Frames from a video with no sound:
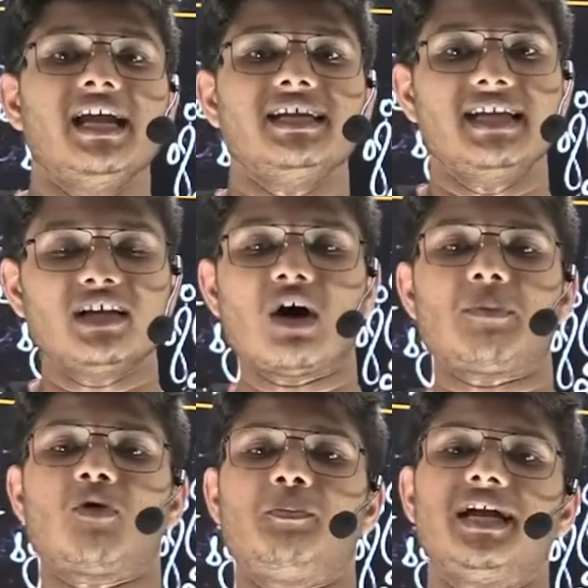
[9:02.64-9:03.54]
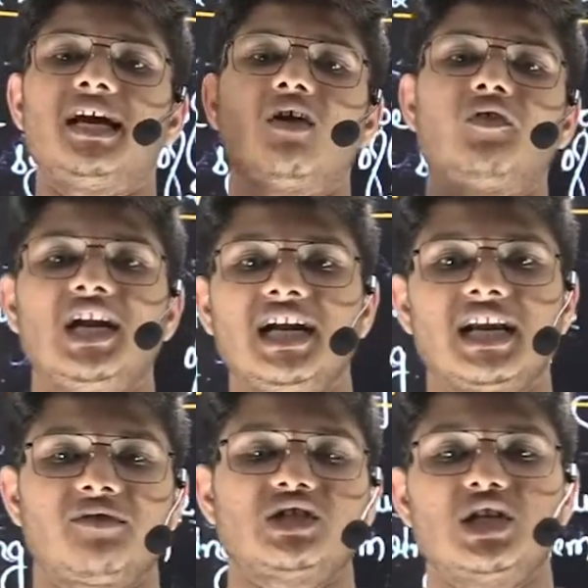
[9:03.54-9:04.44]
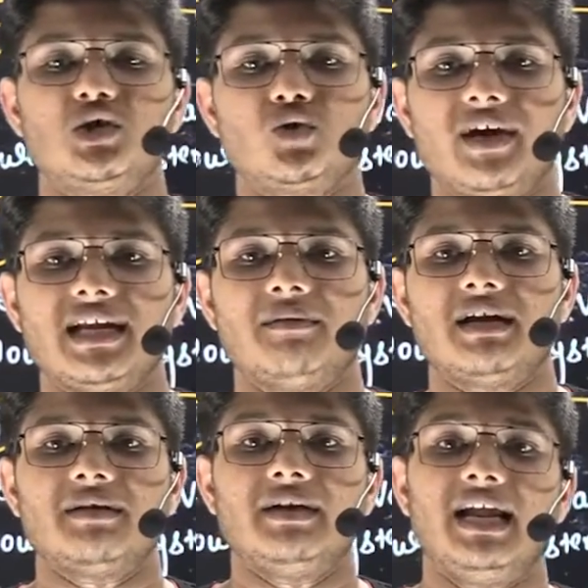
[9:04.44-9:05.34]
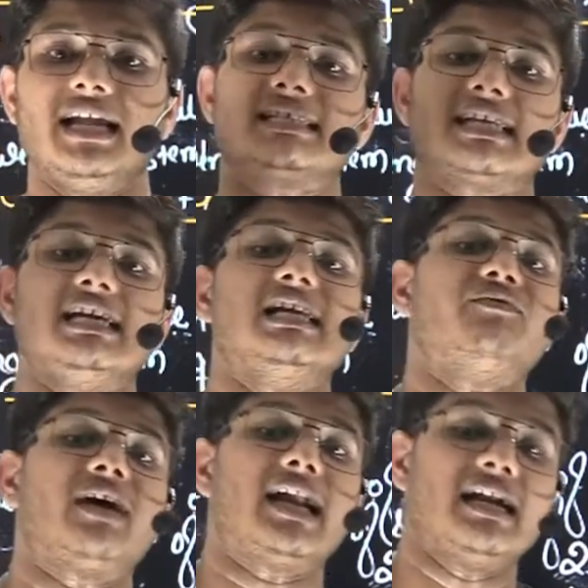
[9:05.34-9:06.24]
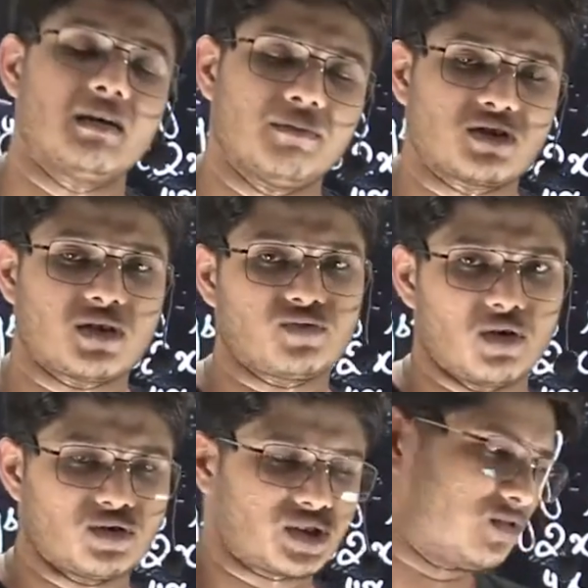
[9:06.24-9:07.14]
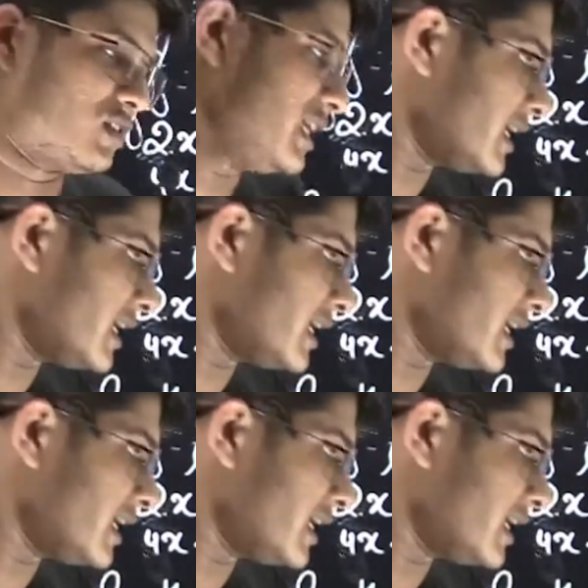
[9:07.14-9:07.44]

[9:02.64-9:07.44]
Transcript: ये जो आपको पेयर ऑफ एलिनेट इक्वेशन इन टू वेरिएबल गिवन है इसके इन्फानाइट नंबर ऑफ सोल्यूशन हो ठीक